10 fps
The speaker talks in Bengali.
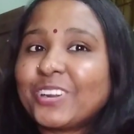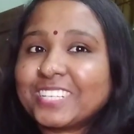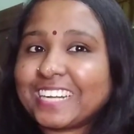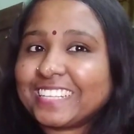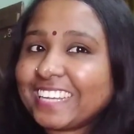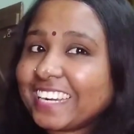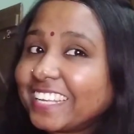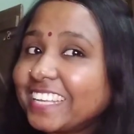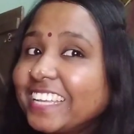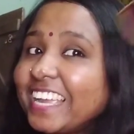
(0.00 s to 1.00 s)
জট ছাড়াতে লাগে
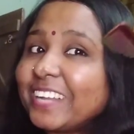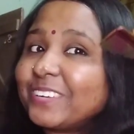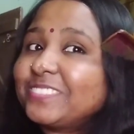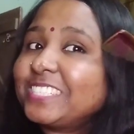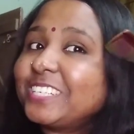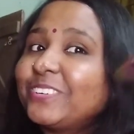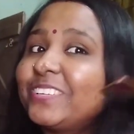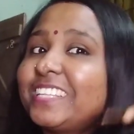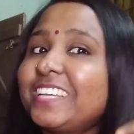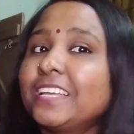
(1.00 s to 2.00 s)
না এরকম চিরুনি
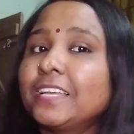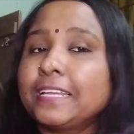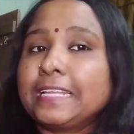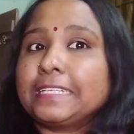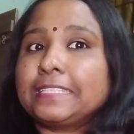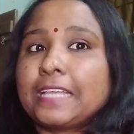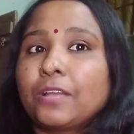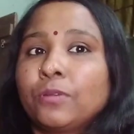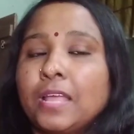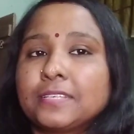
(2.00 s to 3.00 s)
দিই নিজের থেকে
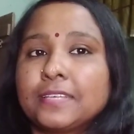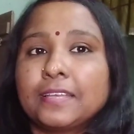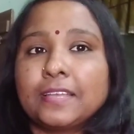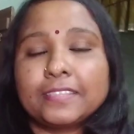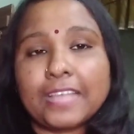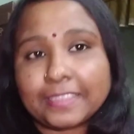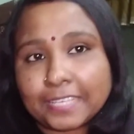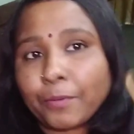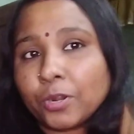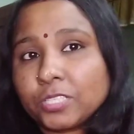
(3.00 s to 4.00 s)
খুলে আসে তার
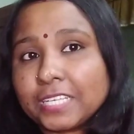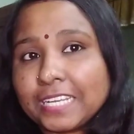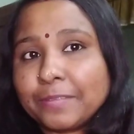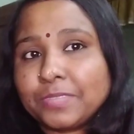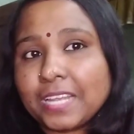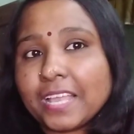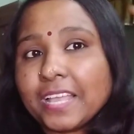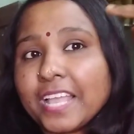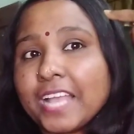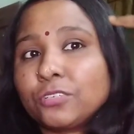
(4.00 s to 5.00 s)
থেকে বড় কথা ক্লিপ দিলে
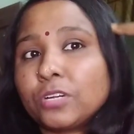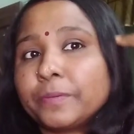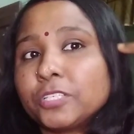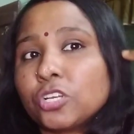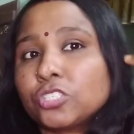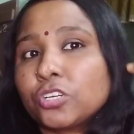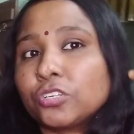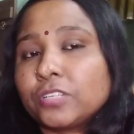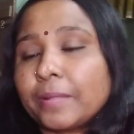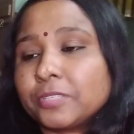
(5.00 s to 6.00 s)
একটুখানি মধ্যে শসা করে
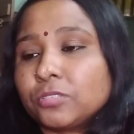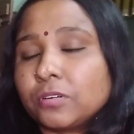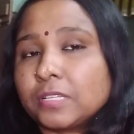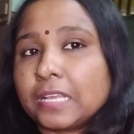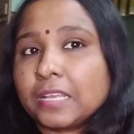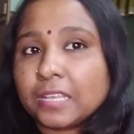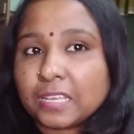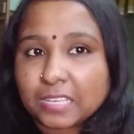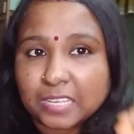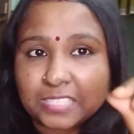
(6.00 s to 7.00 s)
নামতে শুরু করে দেয়
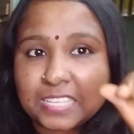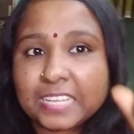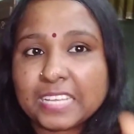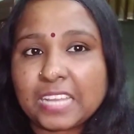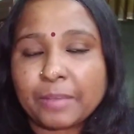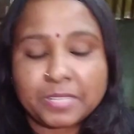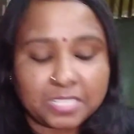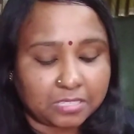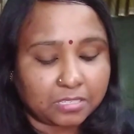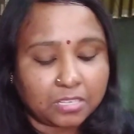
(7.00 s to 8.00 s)
এই সিল্কিটা
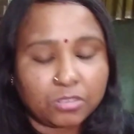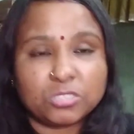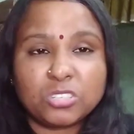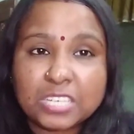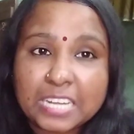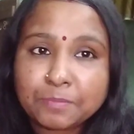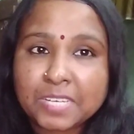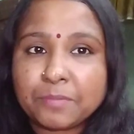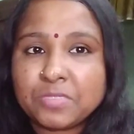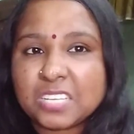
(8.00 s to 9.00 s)
বেশি ওই জন্য ক্লিপ
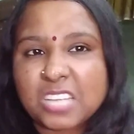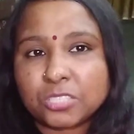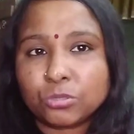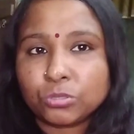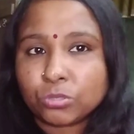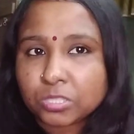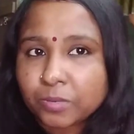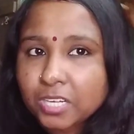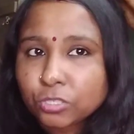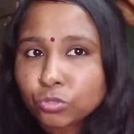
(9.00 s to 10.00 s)
টিলিপ দিয়ে সাজুগুজু করতে হবে
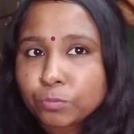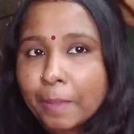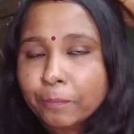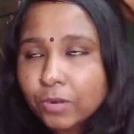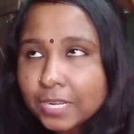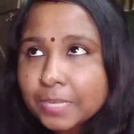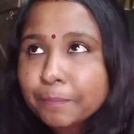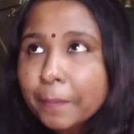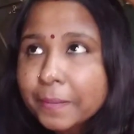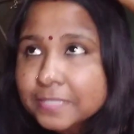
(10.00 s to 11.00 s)
না একটু চুল পাপ করলে সে
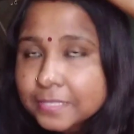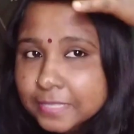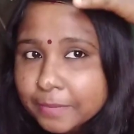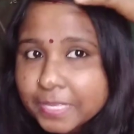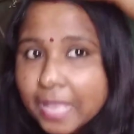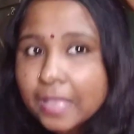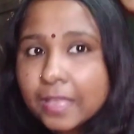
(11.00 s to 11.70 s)
পাপ আস্তে আস্তে নেমে যায়